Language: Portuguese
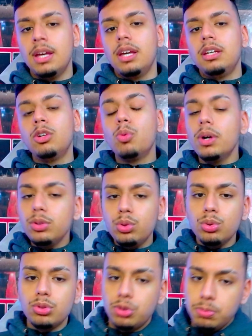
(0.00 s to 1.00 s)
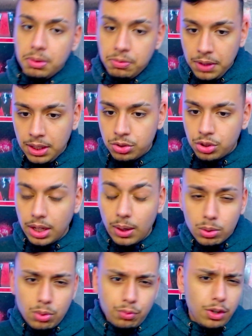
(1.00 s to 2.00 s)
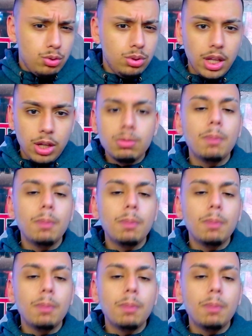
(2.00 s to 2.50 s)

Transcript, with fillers: Enquanto no Sub-20, eu não vejo nenhuma